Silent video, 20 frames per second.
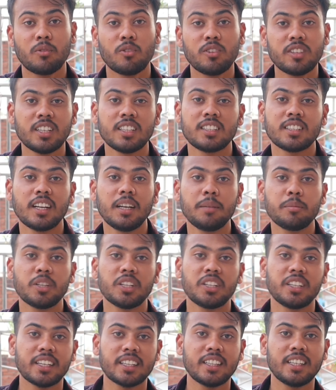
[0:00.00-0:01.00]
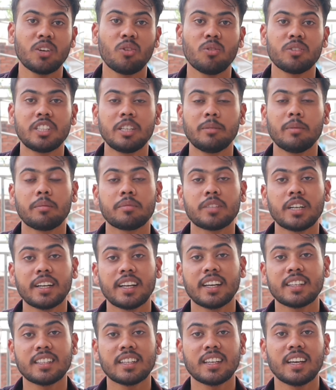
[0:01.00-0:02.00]
फ़ोन की स्क्रीन पर देखते हैं कौन सी वेबसाइट
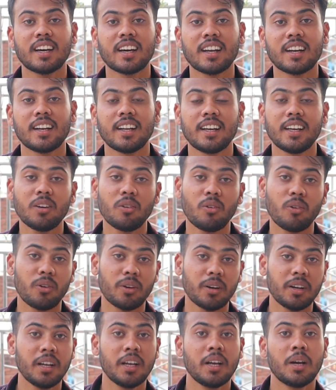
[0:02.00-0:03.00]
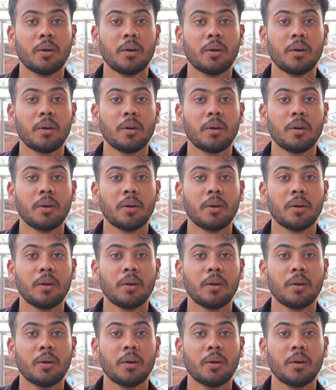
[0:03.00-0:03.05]
कैसे क्या करना है और